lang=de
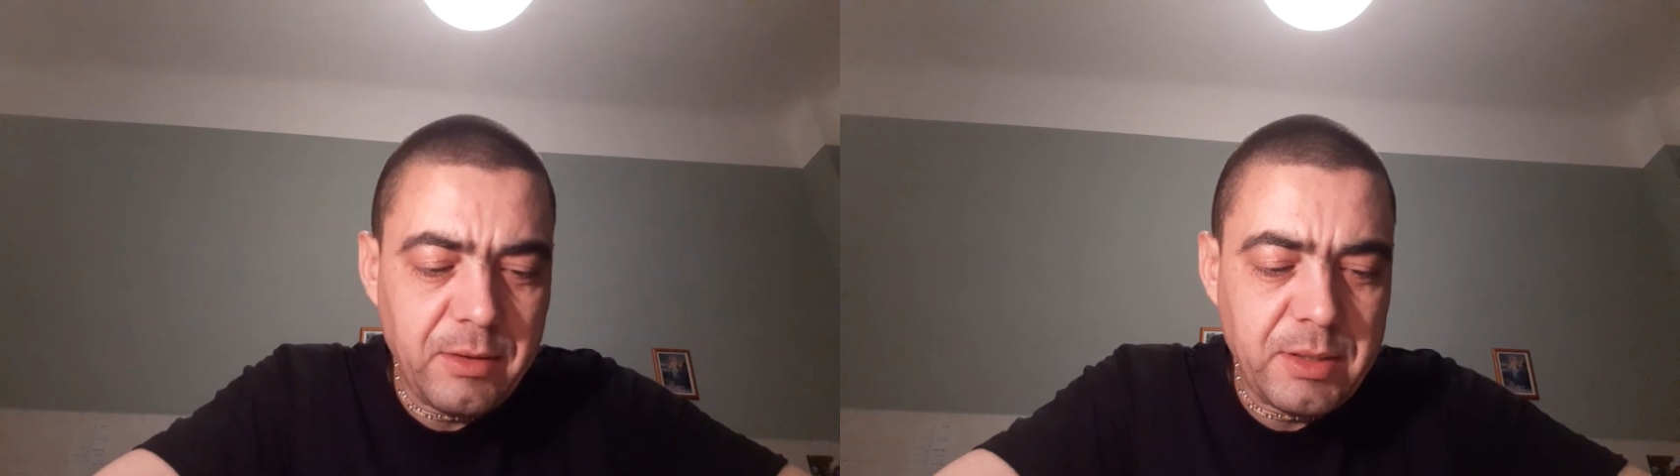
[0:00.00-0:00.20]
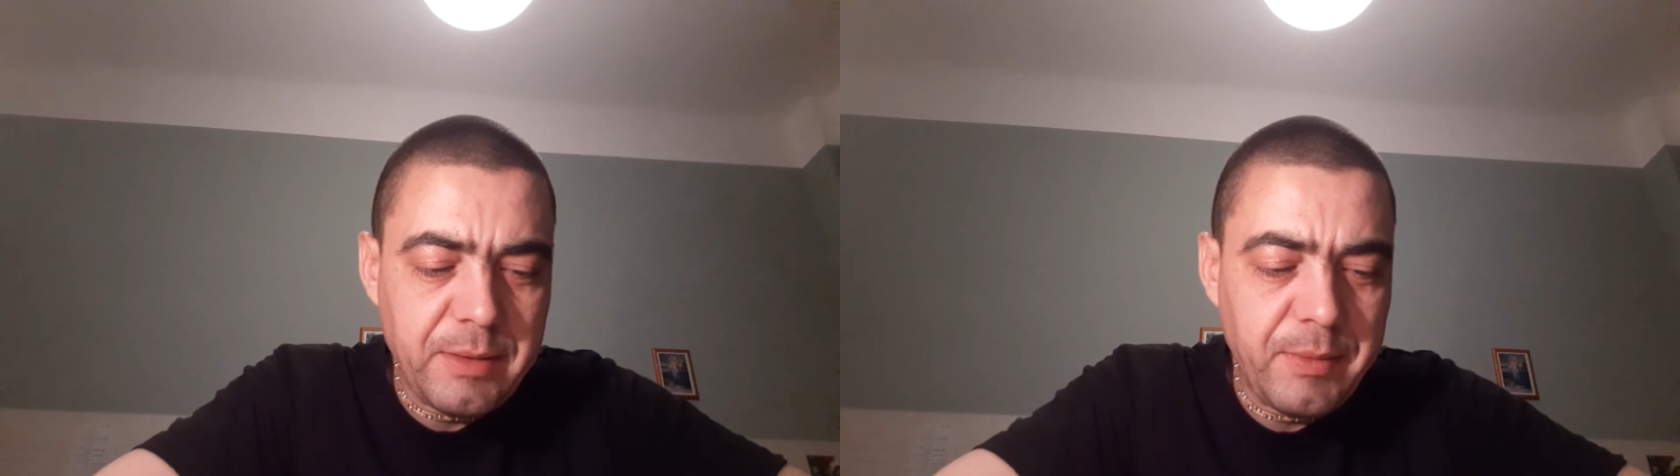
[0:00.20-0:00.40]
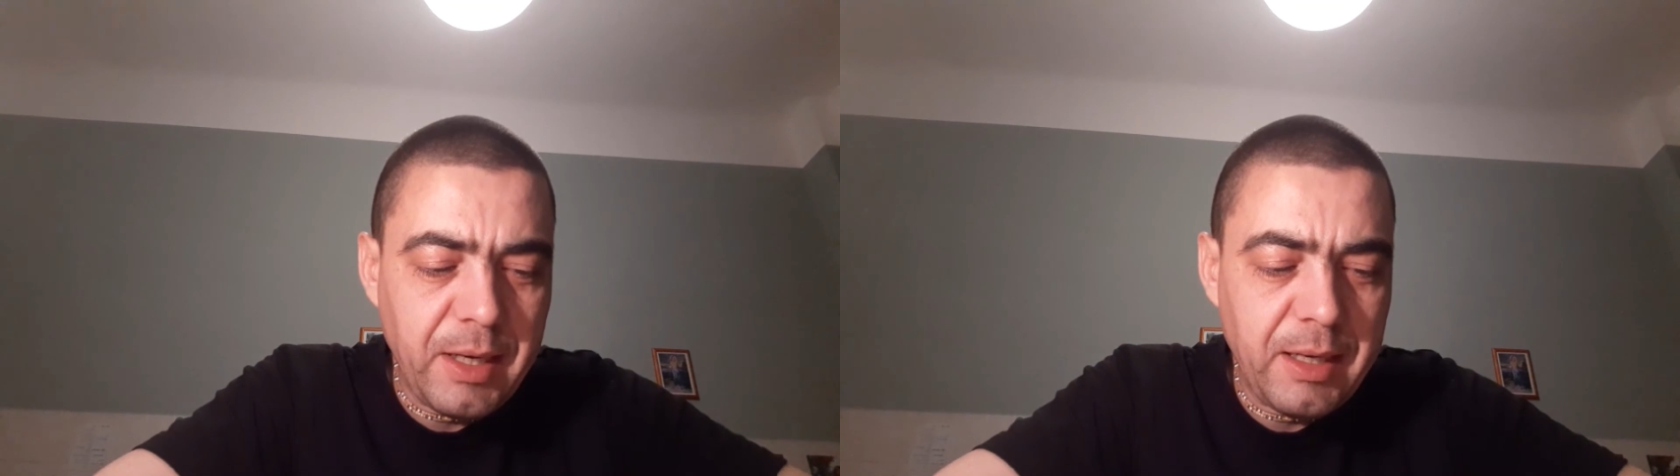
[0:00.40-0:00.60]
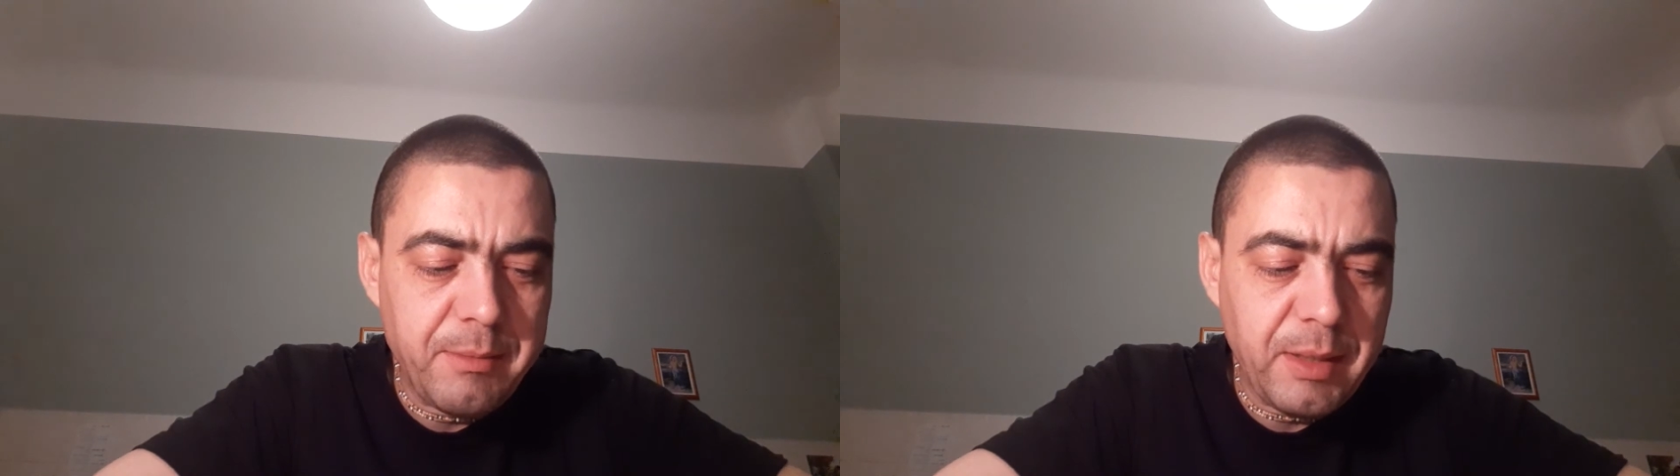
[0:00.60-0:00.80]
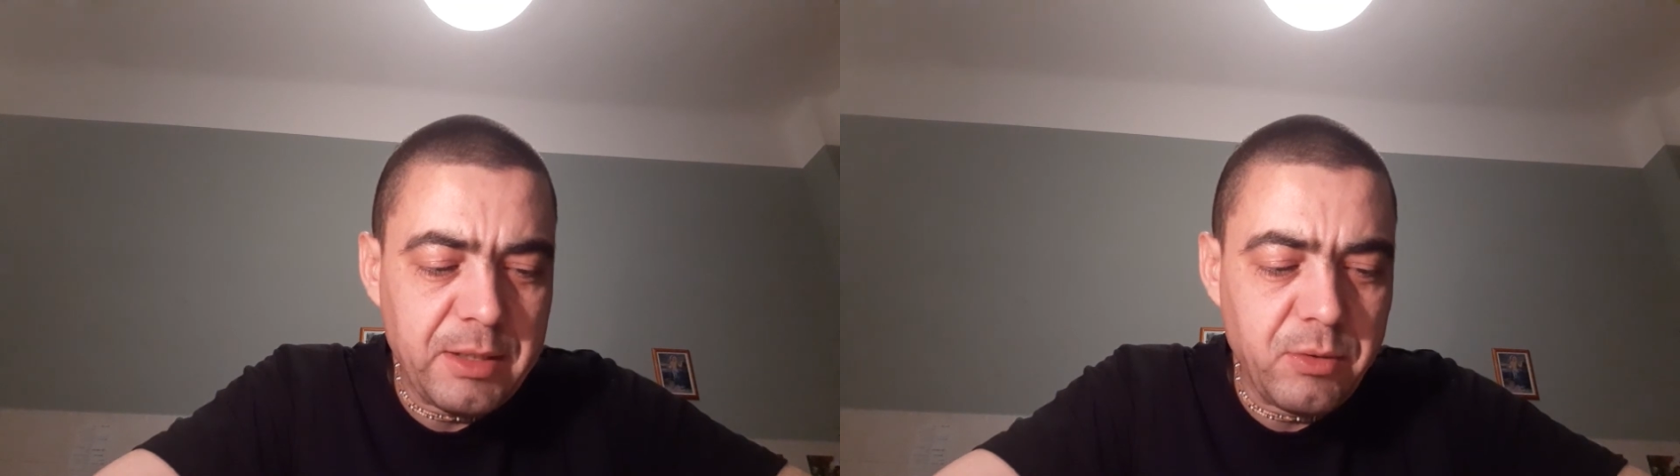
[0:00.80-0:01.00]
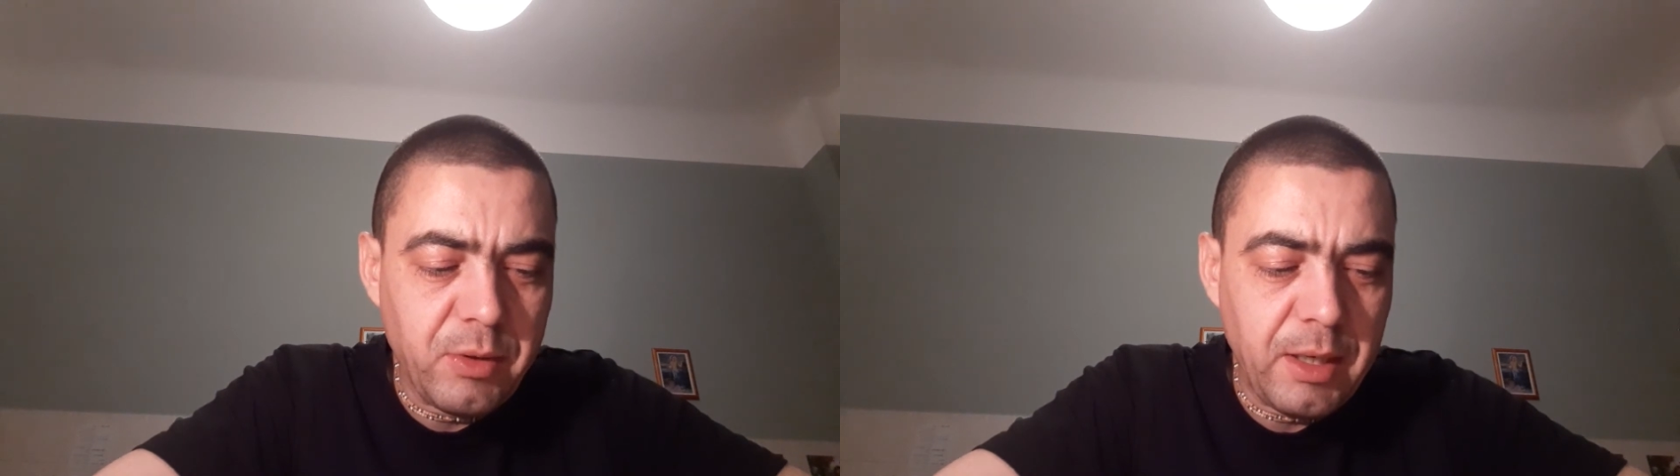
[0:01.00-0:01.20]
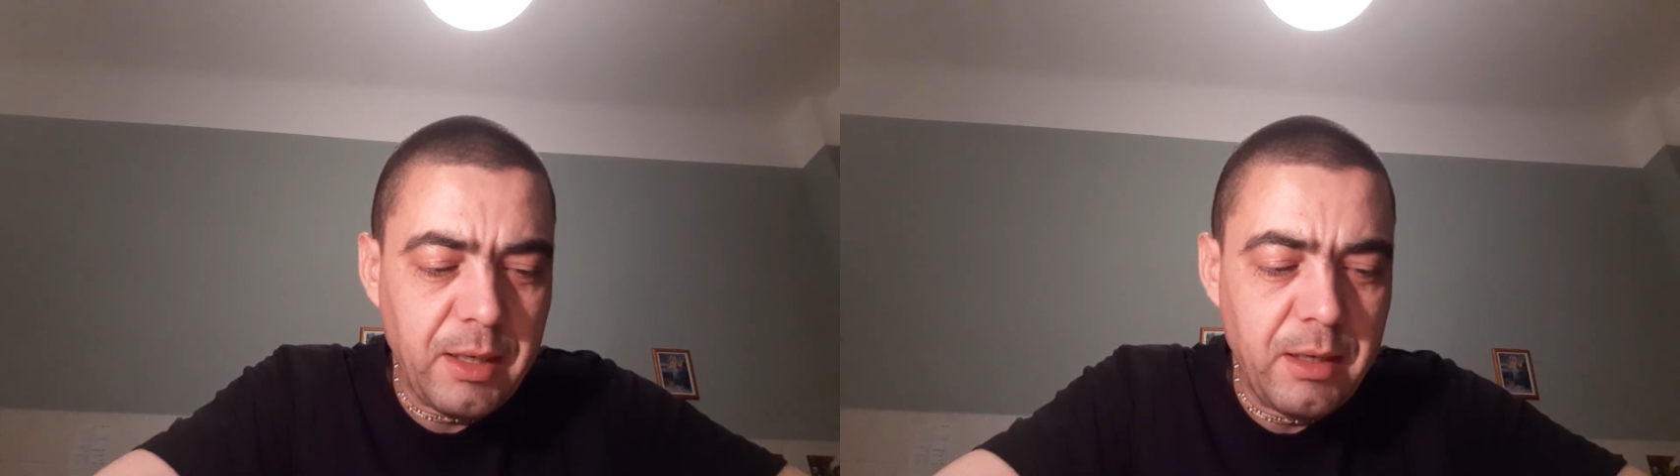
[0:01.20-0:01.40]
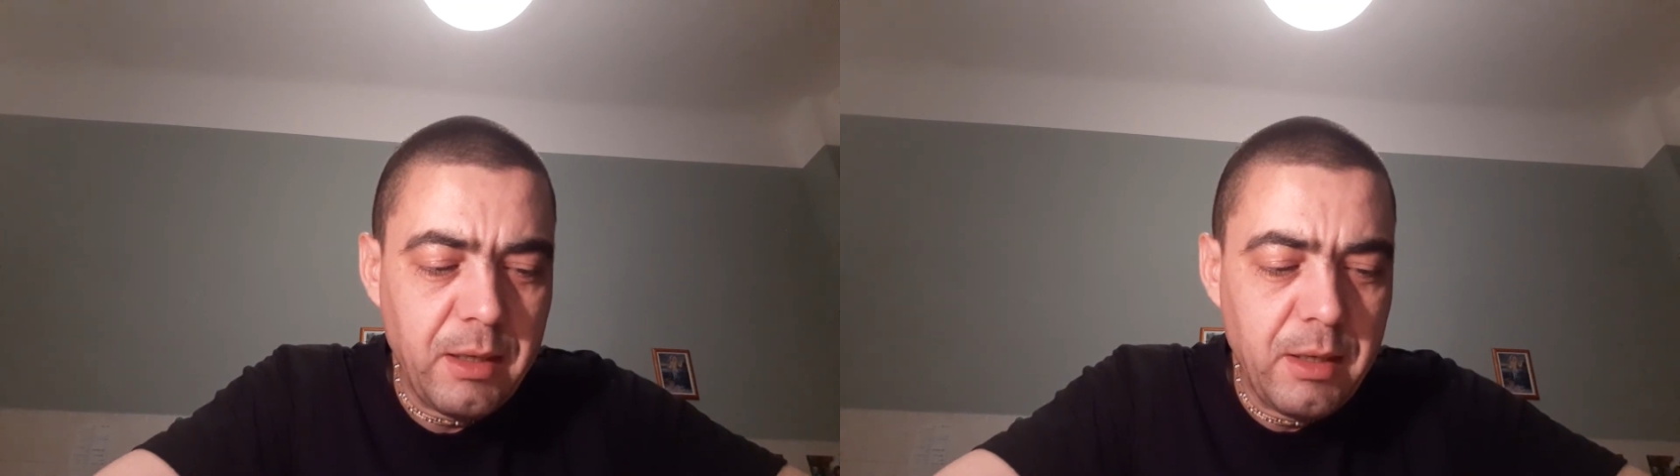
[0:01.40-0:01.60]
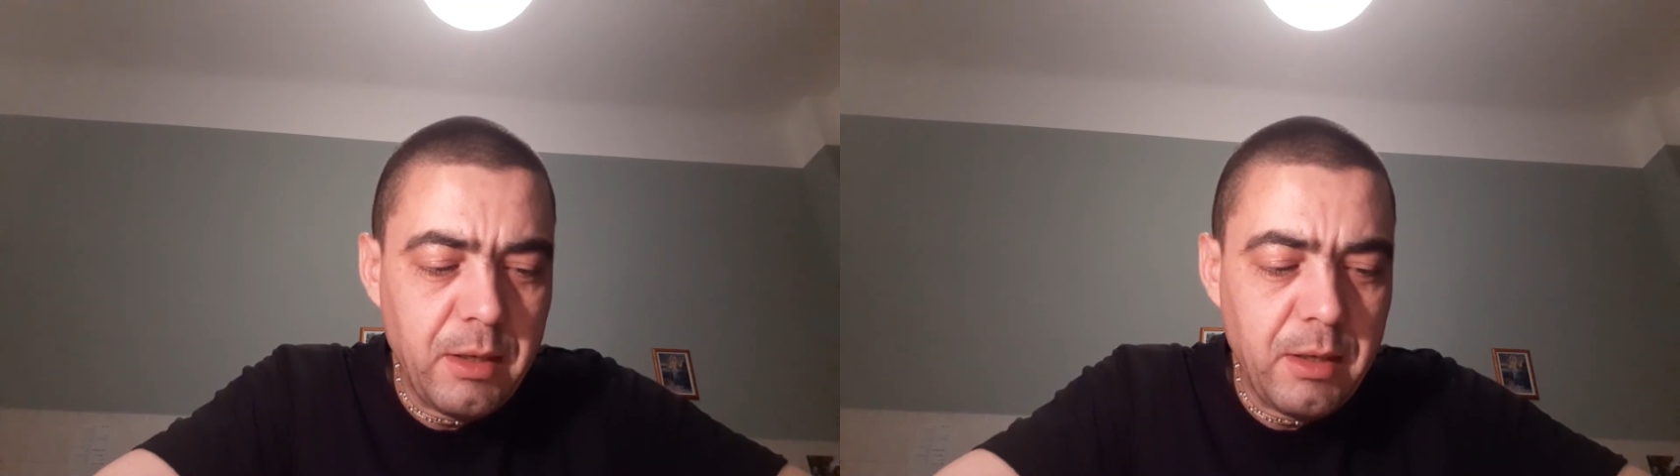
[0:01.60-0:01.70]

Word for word: aus dem nahen Mathura,